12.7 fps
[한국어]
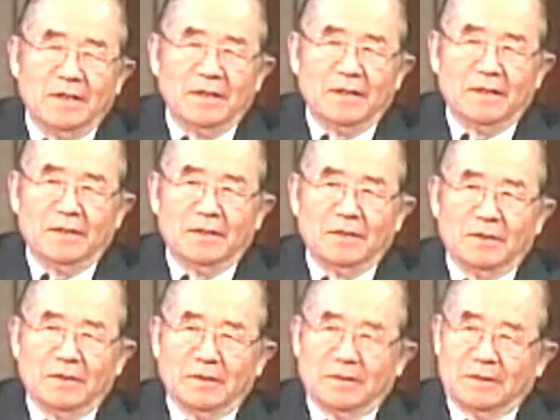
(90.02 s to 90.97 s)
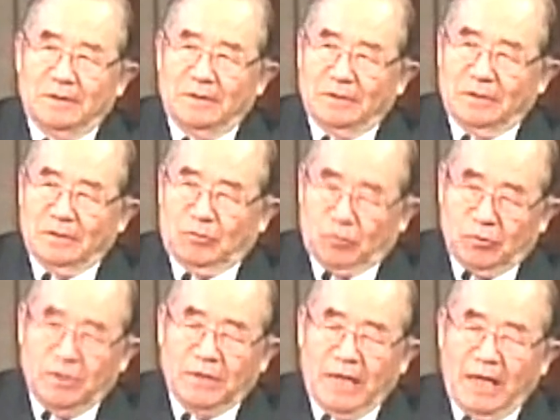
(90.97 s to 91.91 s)
어, 그
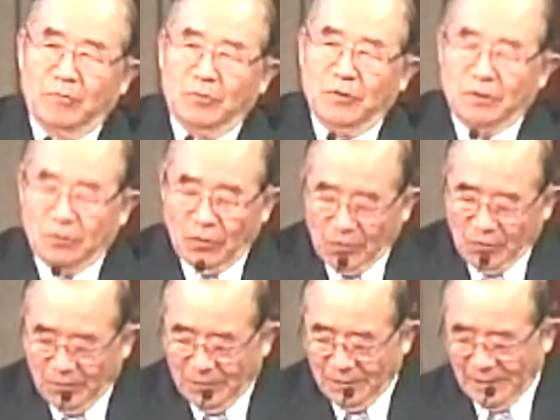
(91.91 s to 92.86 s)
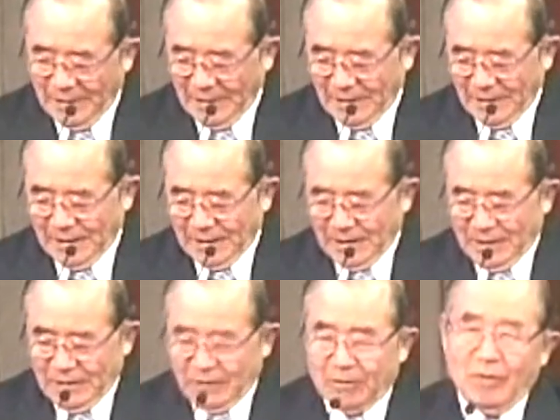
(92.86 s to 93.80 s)
죽은 사람도 있고요.
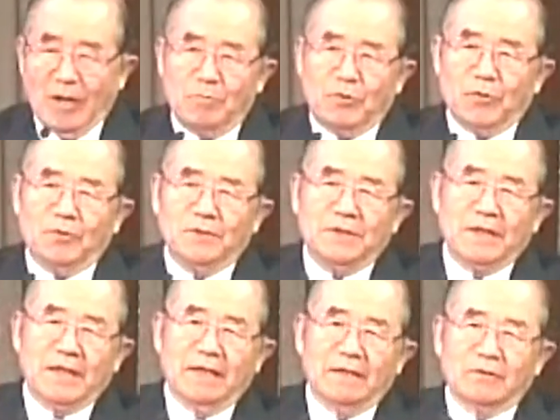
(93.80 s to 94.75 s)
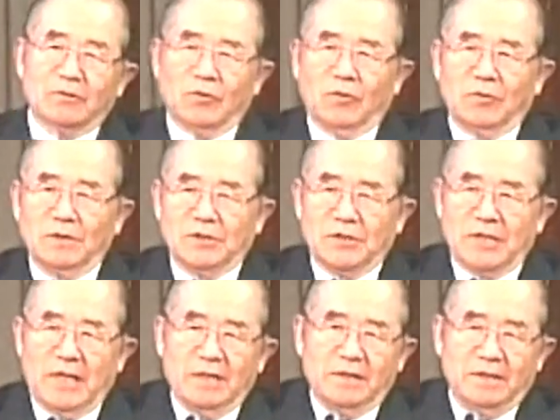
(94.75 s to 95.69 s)
그리고 앞으로 언젠가는 또
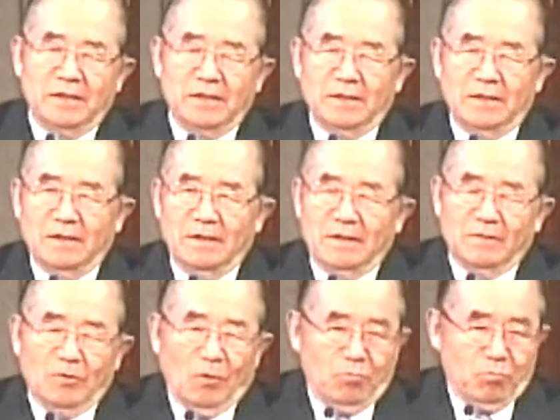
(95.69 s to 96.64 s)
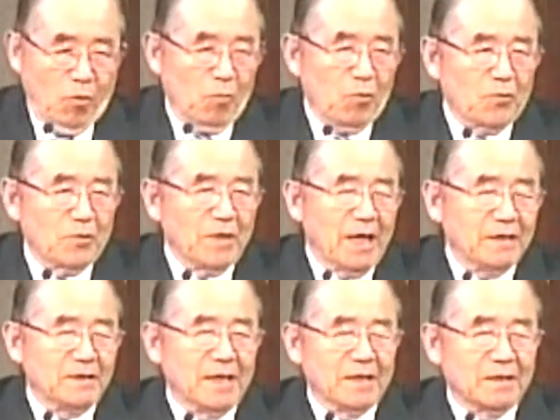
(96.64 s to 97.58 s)
이스라엘이 또 보복을
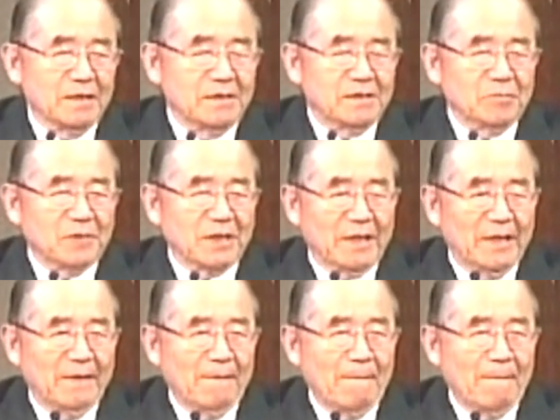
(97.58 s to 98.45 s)
하지 않겠습니까?